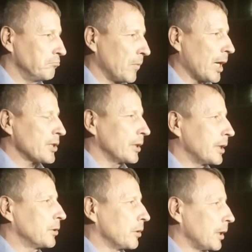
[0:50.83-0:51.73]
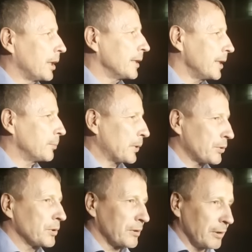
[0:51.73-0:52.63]
граждан, которые хотят
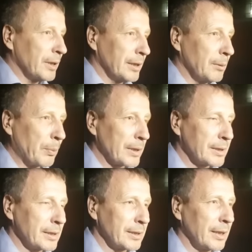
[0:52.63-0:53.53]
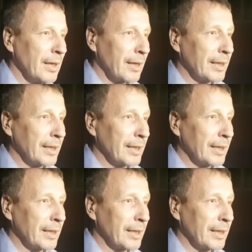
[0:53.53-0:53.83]
присутствовать на этом процессе.